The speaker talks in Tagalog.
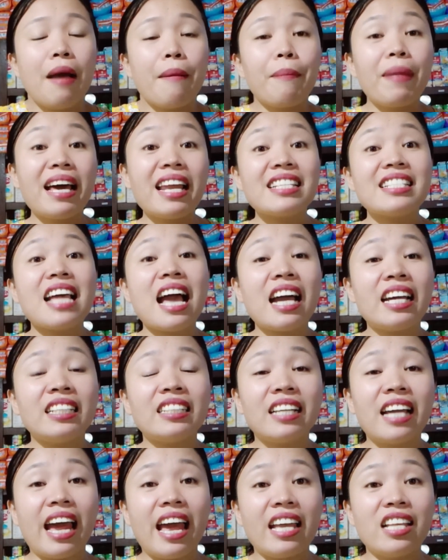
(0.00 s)
sa akin
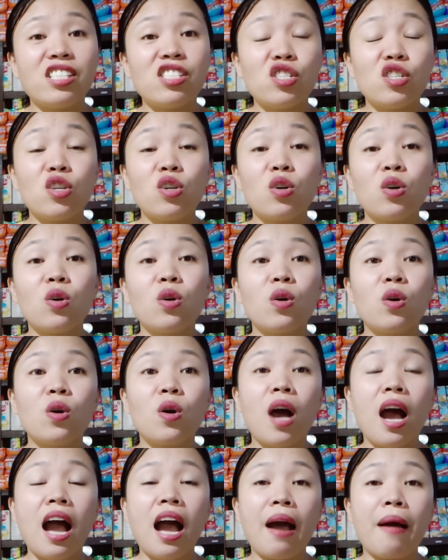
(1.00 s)
guys, yung
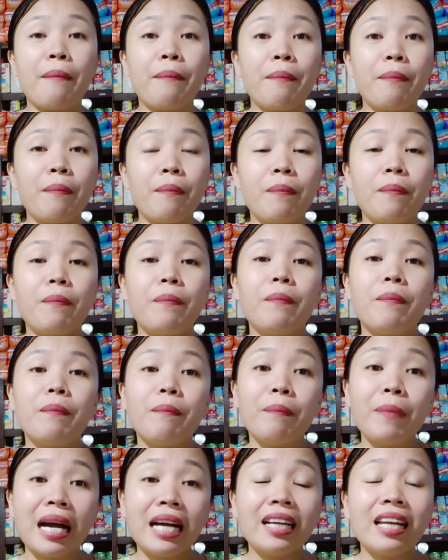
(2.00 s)
uh,
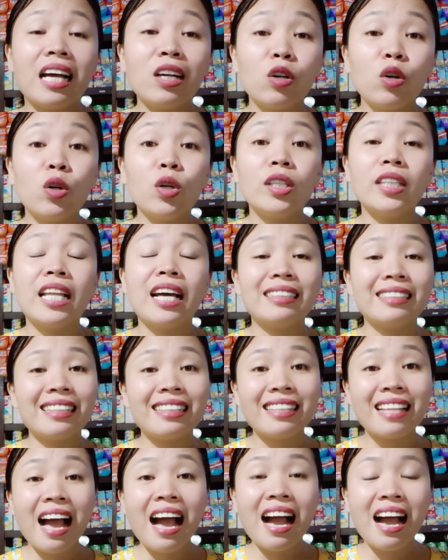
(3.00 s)
paglago ng
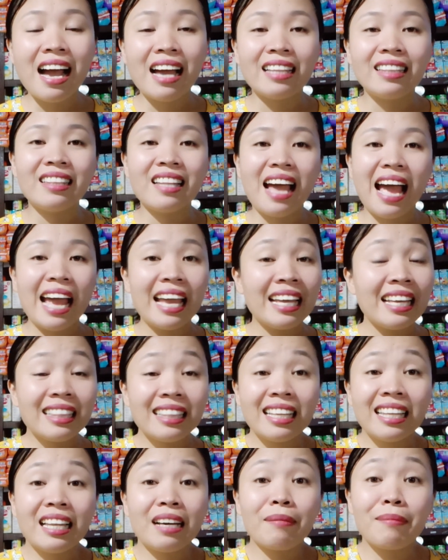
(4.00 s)
tindahan ay hindi
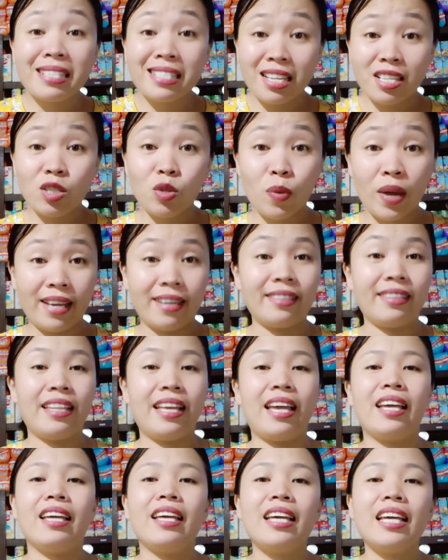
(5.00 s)
lang basta swerte.
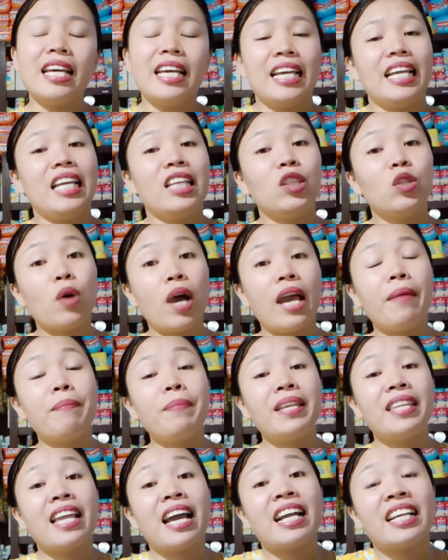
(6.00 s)
Ito ay
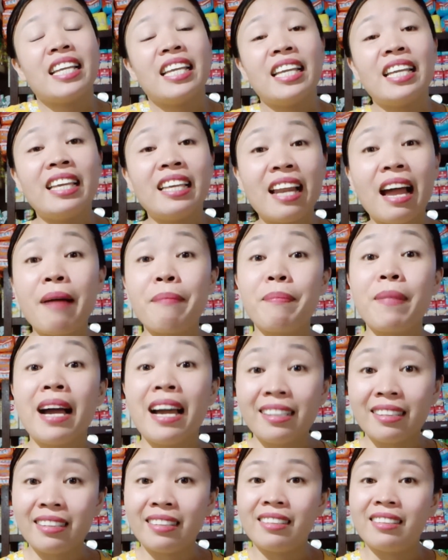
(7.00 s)

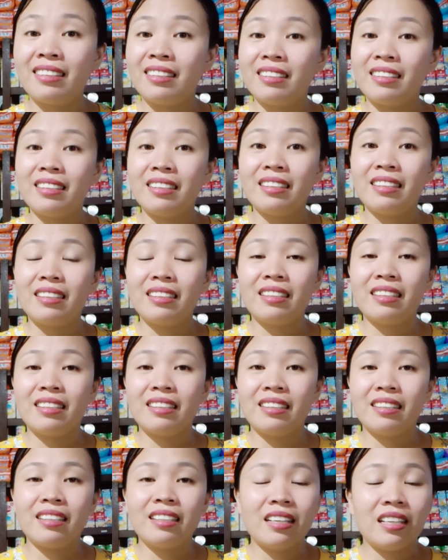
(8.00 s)
pinaghihirapan.
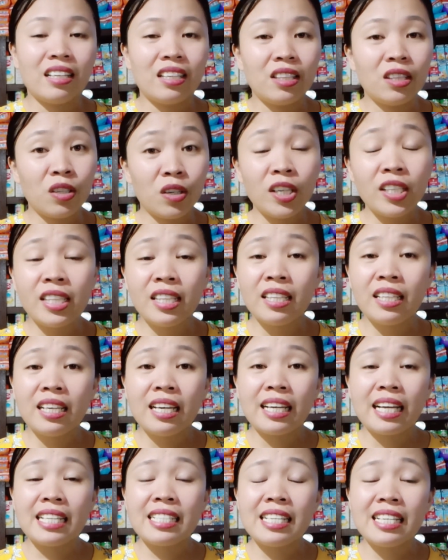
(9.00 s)
No?
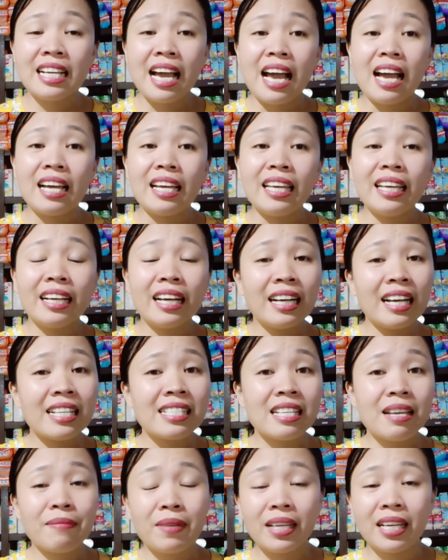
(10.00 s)
Kasi nga, ika nga
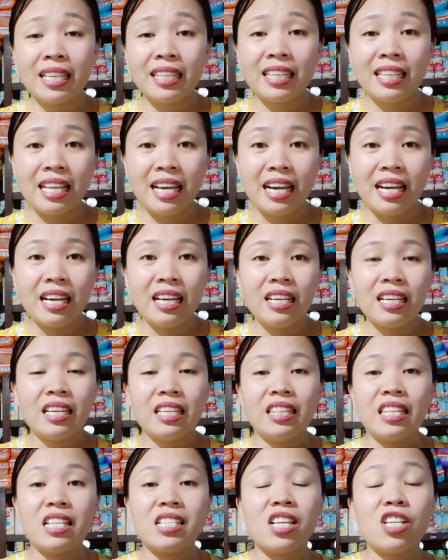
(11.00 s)
sabi nga nila,
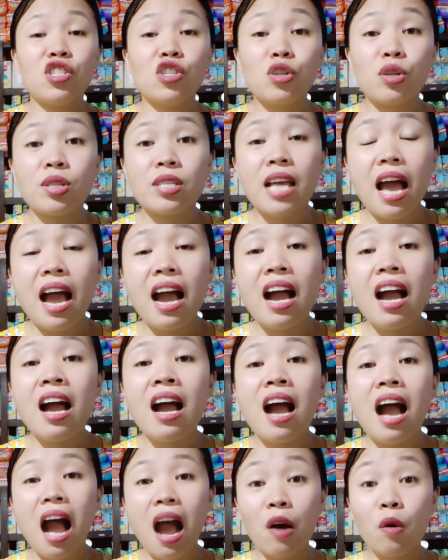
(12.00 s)
nasa Diyos ang
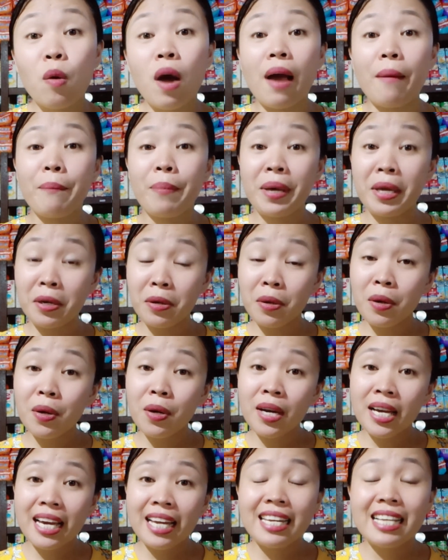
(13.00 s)
awa, pero
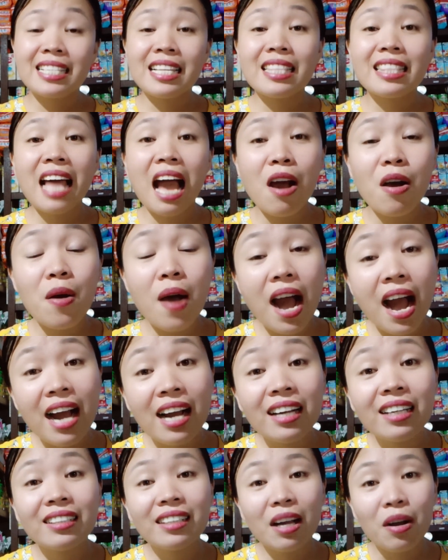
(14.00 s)
nasa tao ang
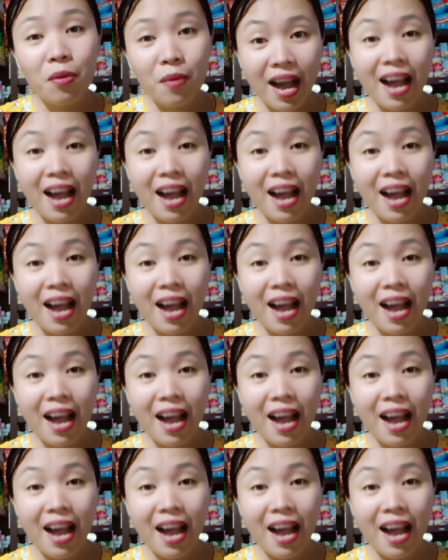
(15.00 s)
gawa.